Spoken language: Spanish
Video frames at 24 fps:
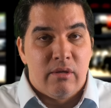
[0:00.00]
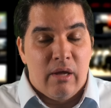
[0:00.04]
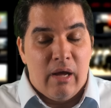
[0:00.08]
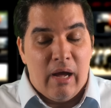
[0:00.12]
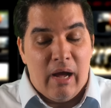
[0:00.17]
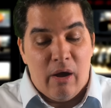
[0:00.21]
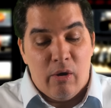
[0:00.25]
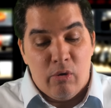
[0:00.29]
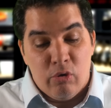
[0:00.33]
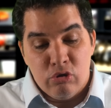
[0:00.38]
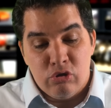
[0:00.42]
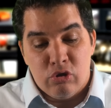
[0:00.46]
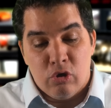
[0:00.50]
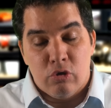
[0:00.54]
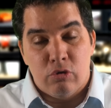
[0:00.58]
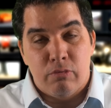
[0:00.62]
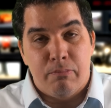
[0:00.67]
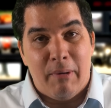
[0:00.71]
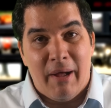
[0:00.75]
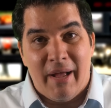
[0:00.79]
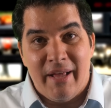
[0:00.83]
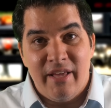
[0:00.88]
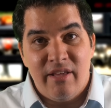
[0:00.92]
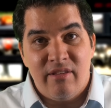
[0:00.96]
a otros
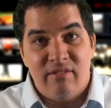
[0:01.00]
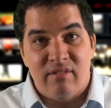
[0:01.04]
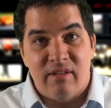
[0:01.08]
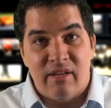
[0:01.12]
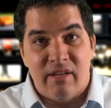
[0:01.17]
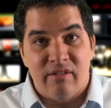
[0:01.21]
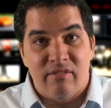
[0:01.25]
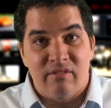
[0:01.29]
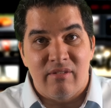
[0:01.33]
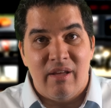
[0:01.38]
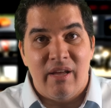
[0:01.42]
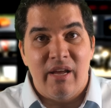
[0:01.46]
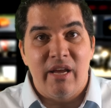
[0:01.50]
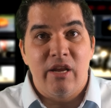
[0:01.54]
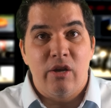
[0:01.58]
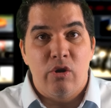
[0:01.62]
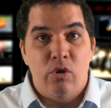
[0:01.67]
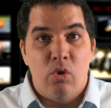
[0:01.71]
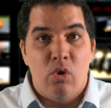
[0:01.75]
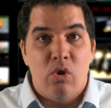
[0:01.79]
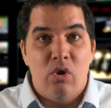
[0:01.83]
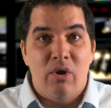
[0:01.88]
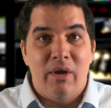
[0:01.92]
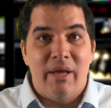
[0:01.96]
países y
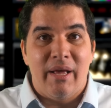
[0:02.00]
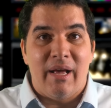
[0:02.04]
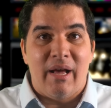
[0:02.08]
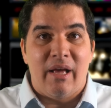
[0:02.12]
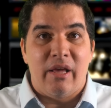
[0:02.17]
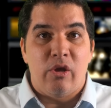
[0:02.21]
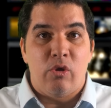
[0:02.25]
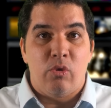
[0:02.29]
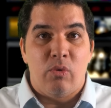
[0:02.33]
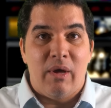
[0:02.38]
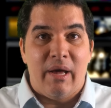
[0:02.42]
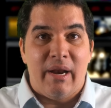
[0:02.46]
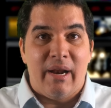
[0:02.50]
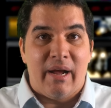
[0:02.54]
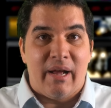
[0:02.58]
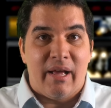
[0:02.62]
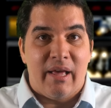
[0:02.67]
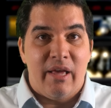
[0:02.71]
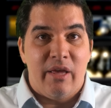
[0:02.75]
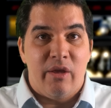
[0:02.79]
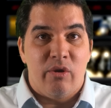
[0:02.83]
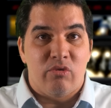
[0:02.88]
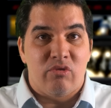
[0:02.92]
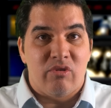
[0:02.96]
no en ayudar a
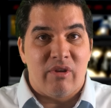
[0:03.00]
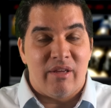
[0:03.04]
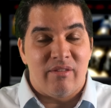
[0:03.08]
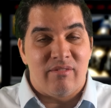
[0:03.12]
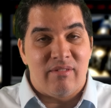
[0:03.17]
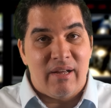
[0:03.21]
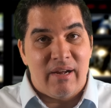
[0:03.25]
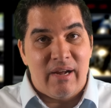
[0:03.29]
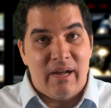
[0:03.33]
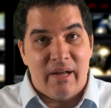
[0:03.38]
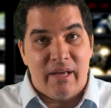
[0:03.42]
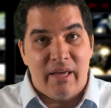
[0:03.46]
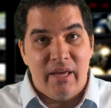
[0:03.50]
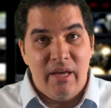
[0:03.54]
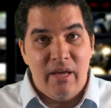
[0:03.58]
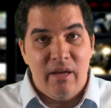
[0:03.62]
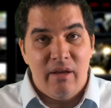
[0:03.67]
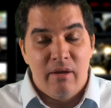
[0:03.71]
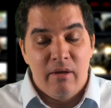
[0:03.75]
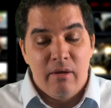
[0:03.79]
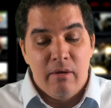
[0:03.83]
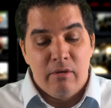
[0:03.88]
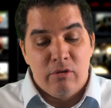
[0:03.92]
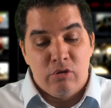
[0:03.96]
aquellos que están
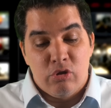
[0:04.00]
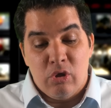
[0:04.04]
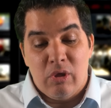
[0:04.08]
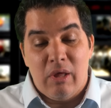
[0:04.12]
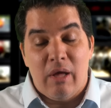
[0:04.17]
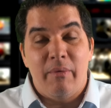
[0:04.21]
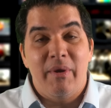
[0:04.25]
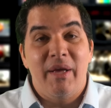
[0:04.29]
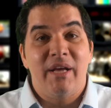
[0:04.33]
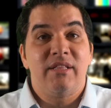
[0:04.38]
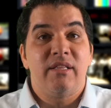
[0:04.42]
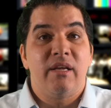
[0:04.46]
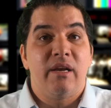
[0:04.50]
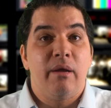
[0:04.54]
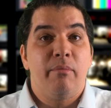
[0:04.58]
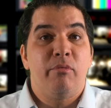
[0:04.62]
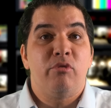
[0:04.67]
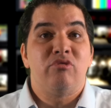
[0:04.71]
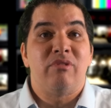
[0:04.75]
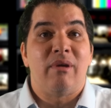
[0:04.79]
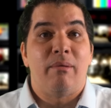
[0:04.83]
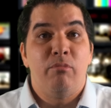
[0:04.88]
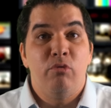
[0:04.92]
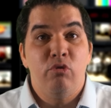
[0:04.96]
aquí. Todavía
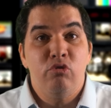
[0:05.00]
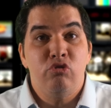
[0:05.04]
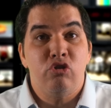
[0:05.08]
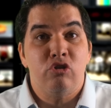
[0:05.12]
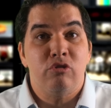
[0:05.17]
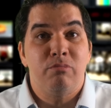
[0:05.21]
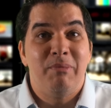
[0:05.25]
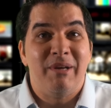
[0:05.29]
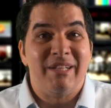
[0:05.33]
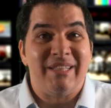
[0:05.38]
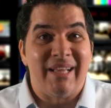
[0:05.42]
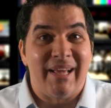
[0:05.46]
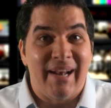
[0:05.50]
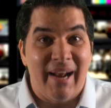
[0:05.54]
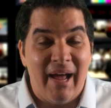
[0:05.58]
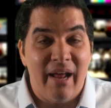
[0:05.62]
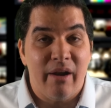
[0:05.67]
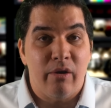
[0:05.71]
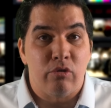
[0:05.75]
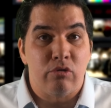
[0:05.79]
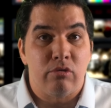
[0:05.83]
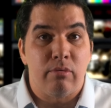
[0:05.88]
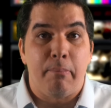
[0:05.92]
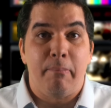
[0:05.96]
tenemos a muchos
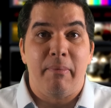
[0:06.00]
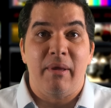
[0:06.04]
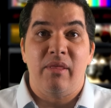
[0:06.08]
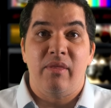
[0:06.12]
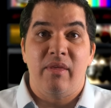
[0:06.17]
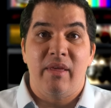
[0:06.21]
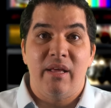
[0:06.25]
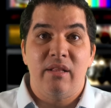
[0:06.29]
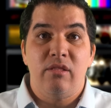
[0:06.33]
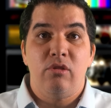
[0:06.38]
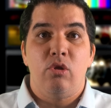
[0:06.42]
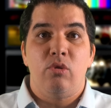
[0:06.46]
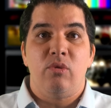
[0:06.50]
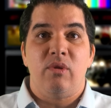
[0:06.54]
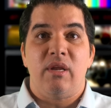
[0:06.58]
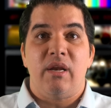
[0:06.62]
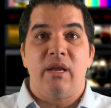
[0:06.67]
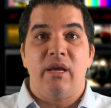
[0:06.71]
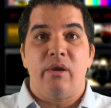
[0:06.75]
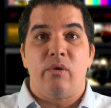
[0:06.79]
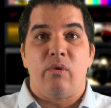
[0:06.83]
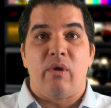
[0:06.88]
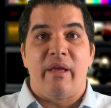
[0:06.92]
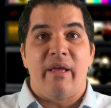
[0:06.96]
veteranos pidiendo
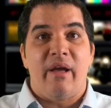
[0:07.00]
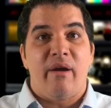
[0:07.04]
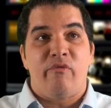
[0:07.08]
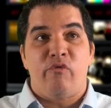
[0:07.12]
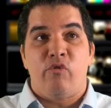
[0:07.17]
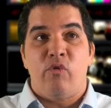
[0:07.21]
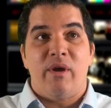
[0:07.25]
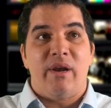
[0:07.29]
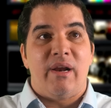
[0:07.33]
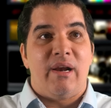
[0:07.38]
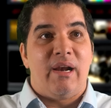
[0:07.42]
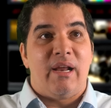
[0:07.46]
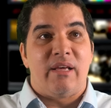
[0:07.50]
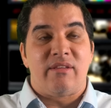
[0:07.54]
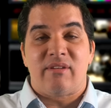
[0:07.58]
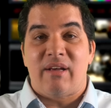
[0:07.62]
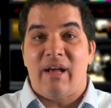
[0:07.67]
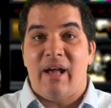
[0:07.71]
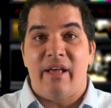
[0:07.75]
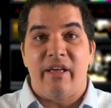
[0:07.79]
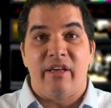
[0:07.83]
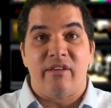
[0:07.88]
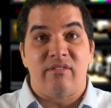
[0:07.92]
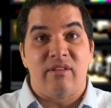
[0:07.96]
dinero allá afuera en las
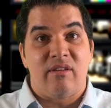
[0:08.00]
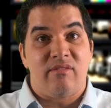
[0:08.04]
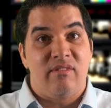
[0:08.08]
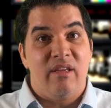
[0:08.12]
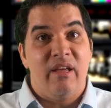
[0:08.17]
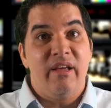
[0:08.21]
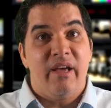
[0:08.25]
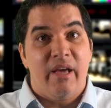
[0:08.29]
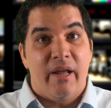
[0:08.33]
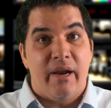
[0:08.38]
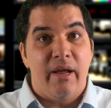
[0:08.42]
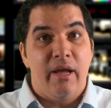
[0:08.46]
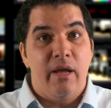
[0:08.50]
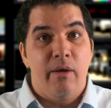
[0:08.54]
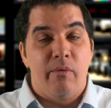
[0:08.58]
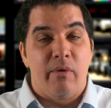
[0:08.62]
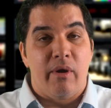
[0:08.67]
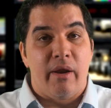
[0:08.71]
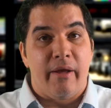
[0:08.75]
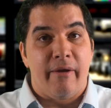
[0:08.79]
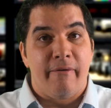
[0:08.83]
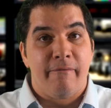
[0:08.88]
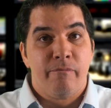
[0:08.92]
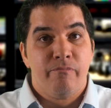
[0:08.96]
calles. Es
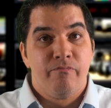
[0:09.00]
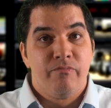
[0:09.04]
increíble.